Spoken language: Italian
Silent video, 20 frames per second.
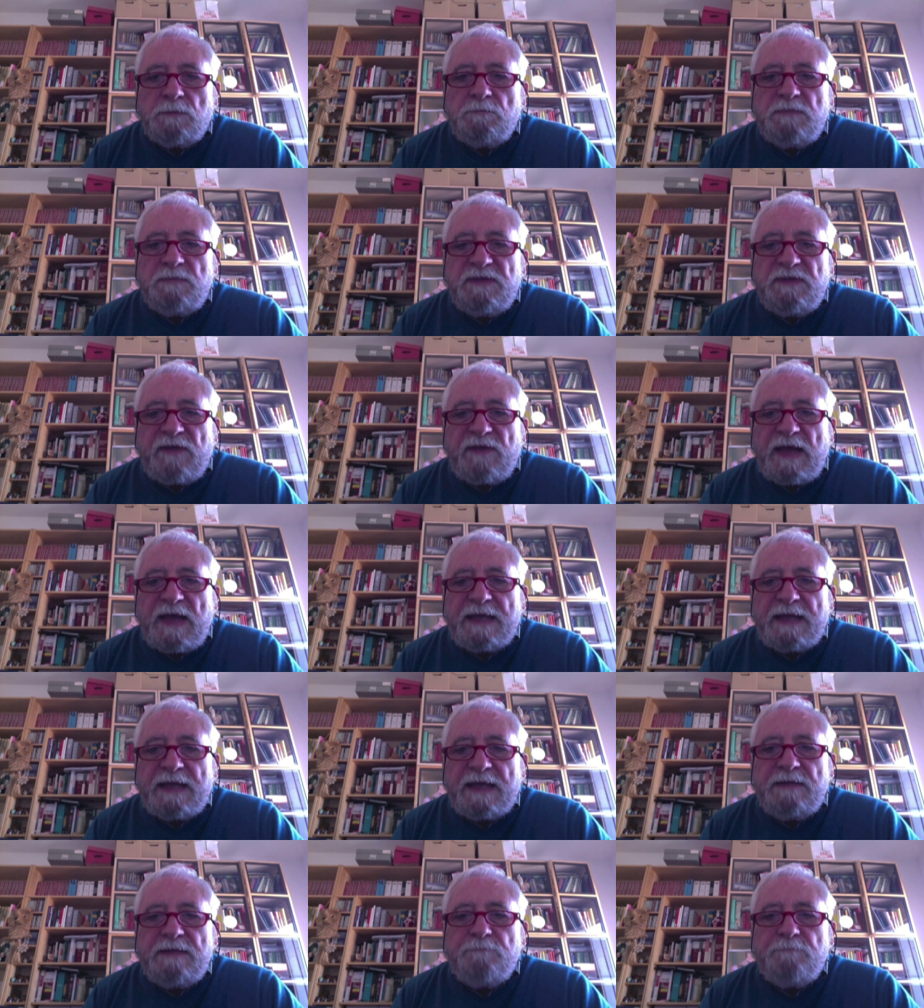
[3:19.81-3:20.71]
mi
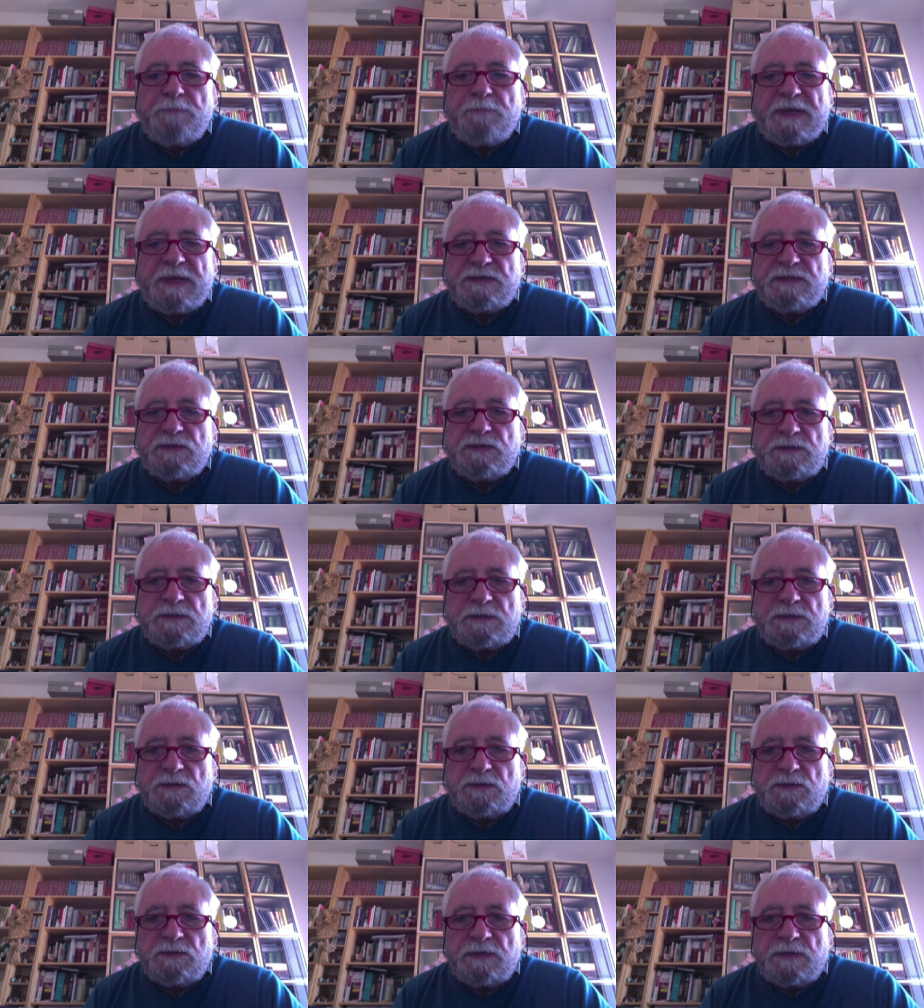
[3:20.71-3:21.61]
fa
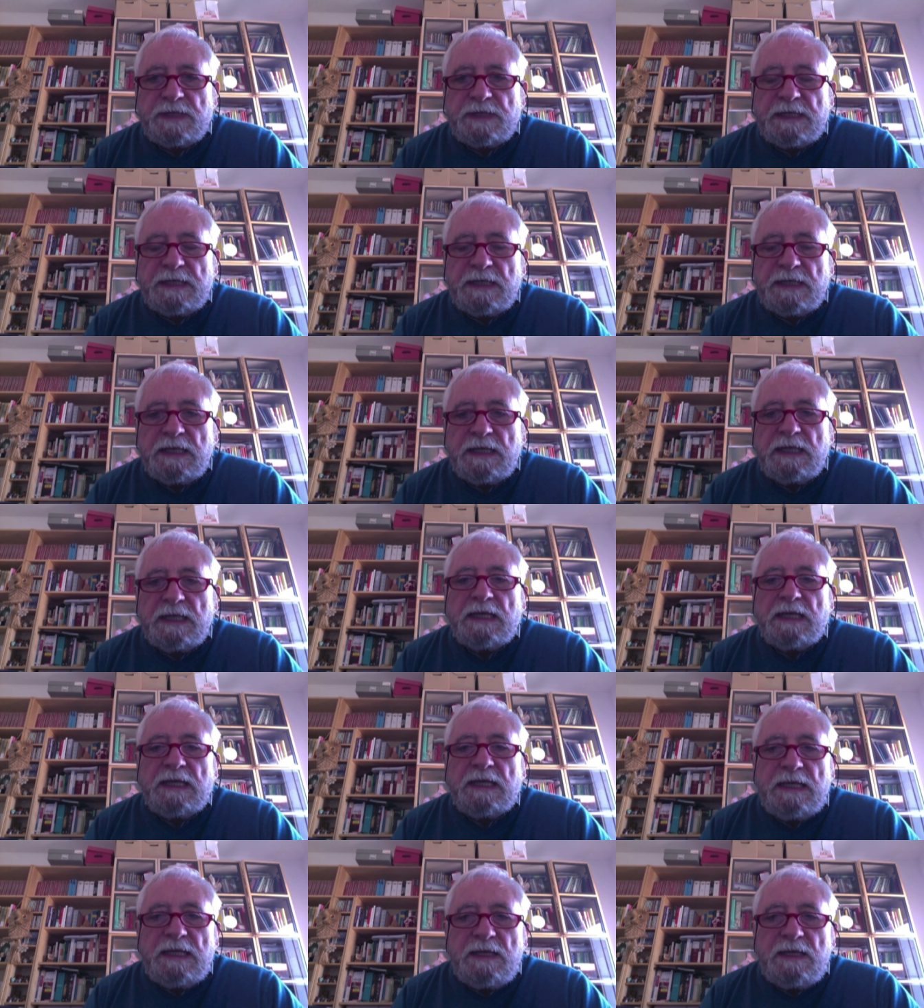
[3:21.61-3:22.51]
impressione
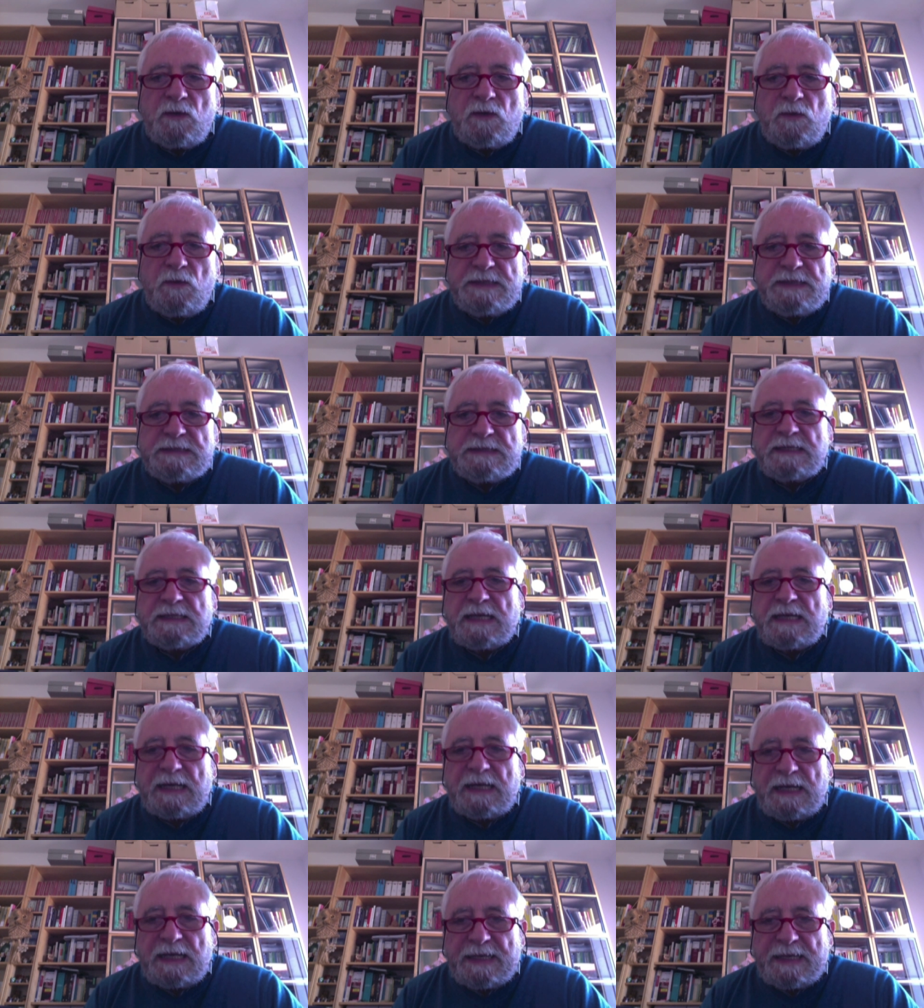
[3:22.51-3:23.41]
in
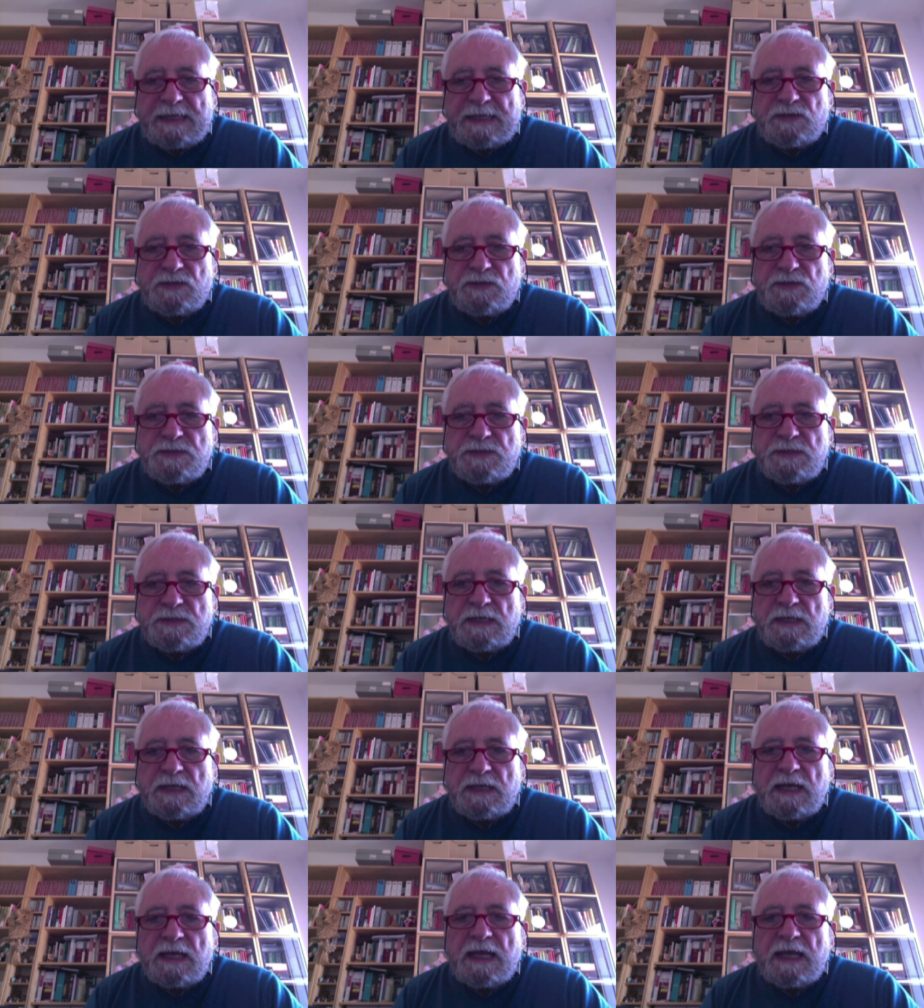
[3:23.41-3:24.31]
questa legge
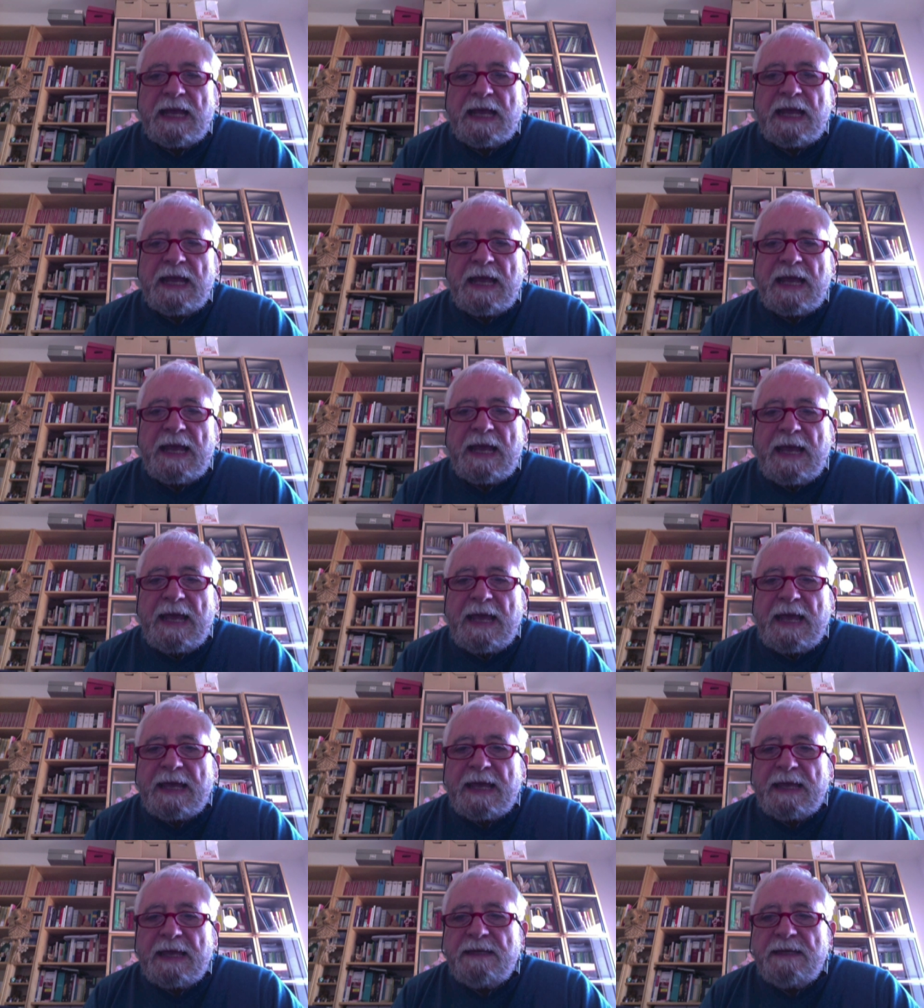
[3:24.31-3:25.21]

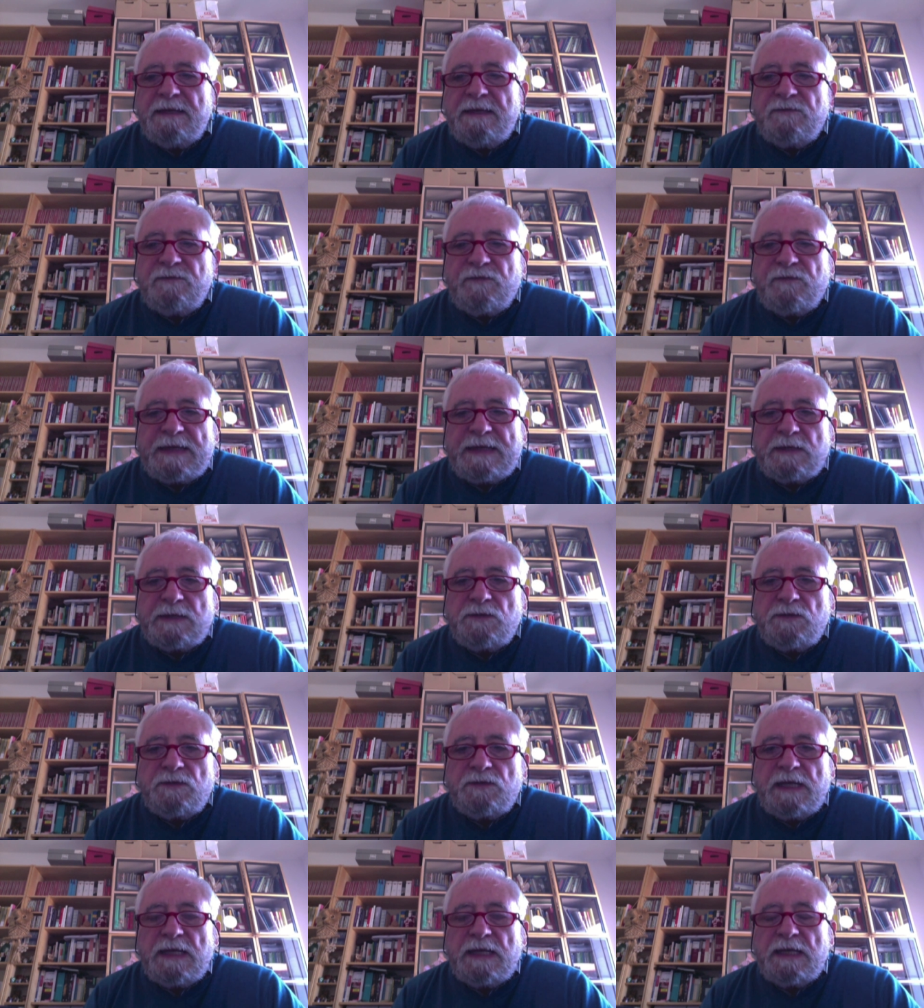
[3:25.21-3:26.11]
è il
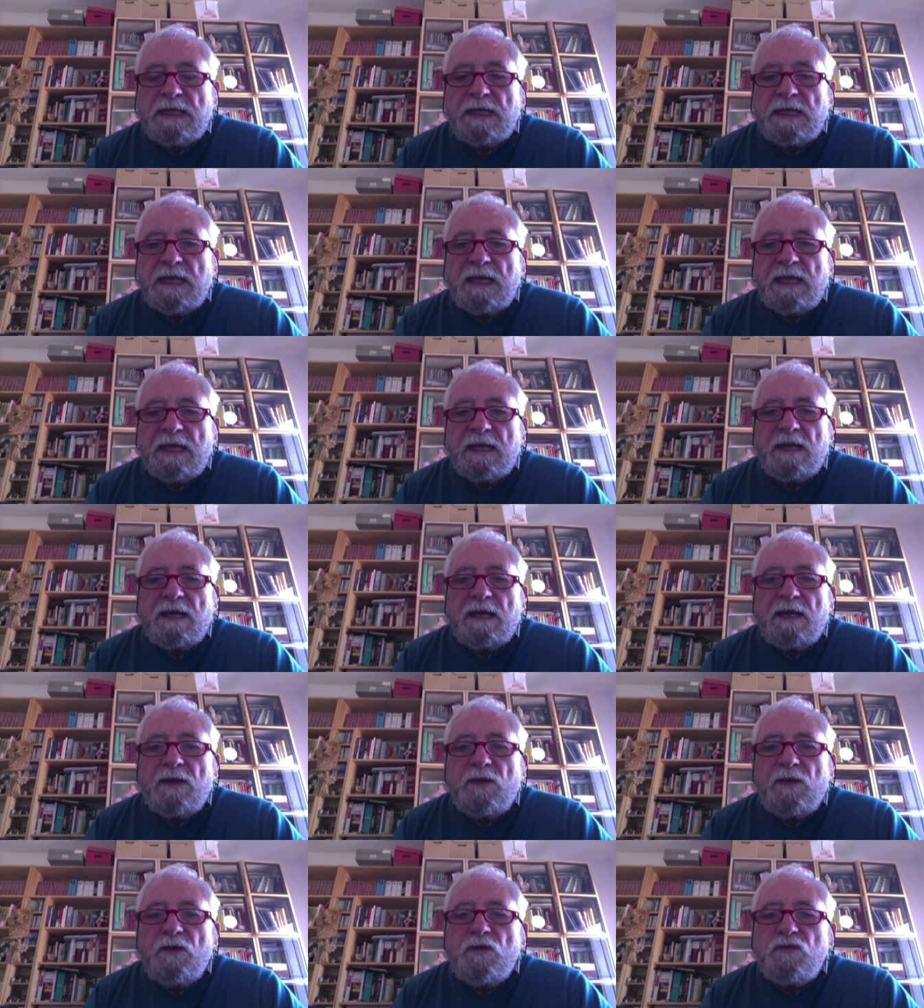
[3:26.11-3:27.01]
fatto che
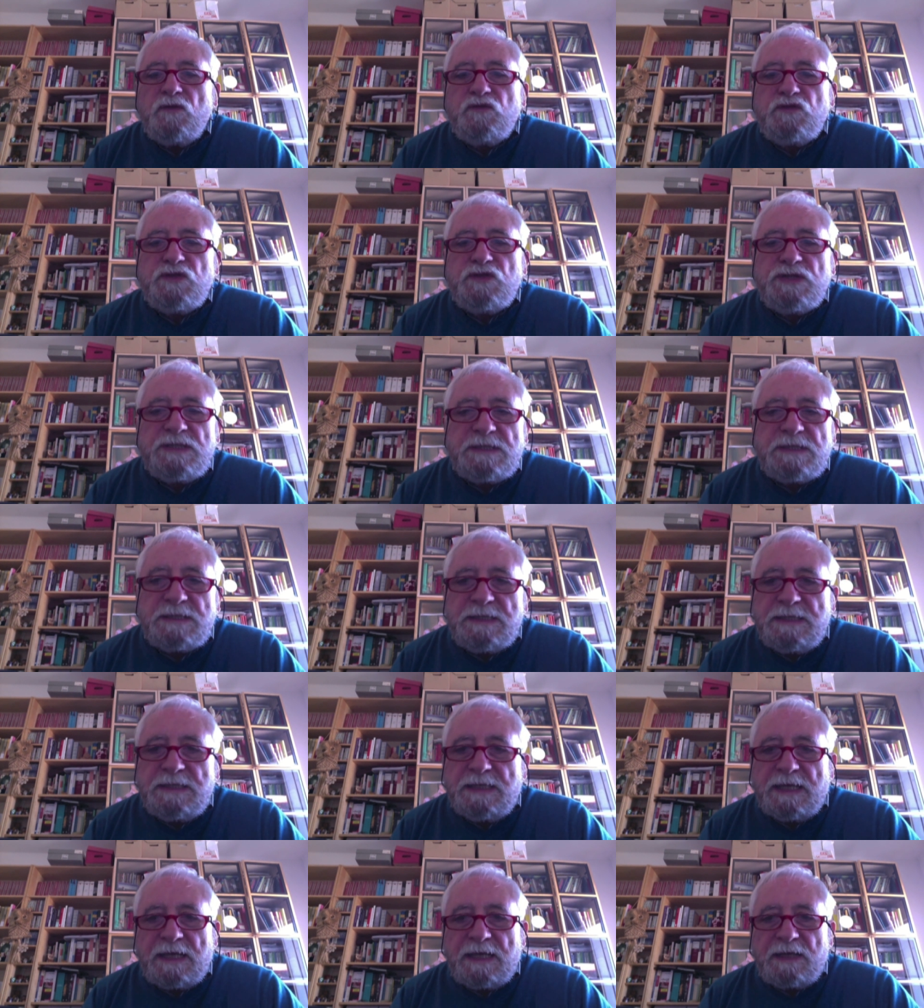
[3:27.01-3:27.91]
non ci
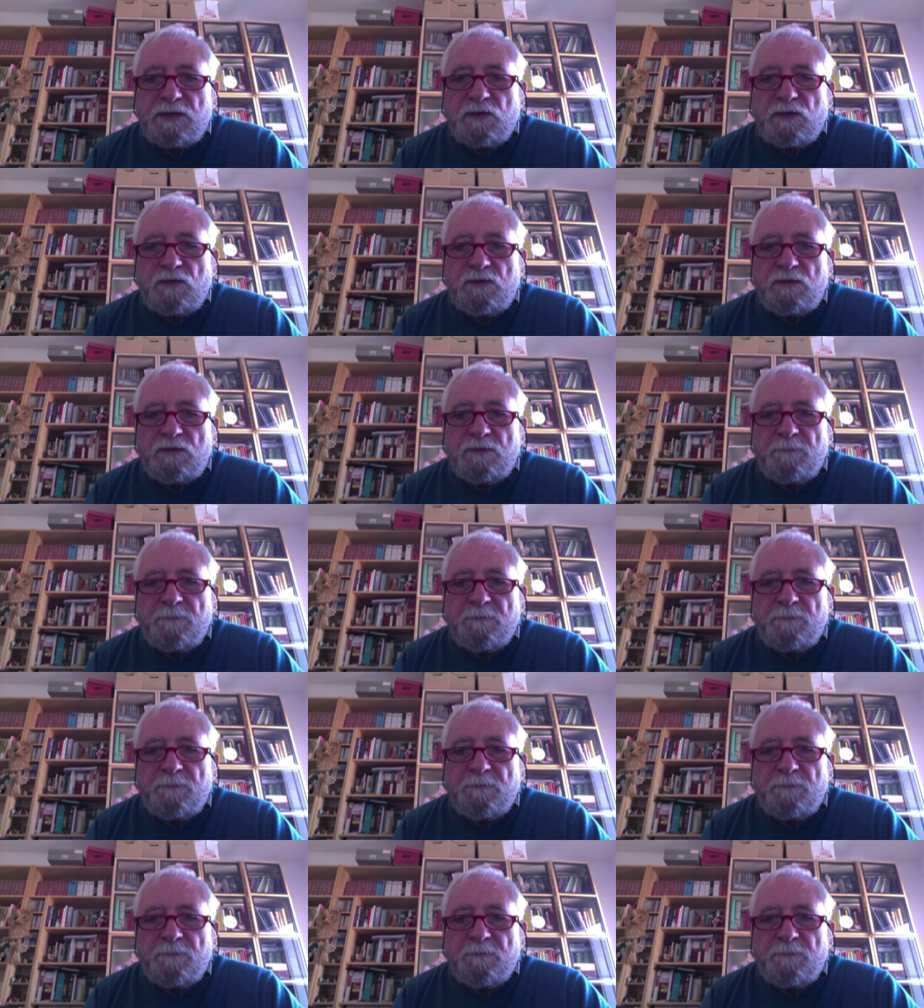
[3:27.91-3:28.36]
siano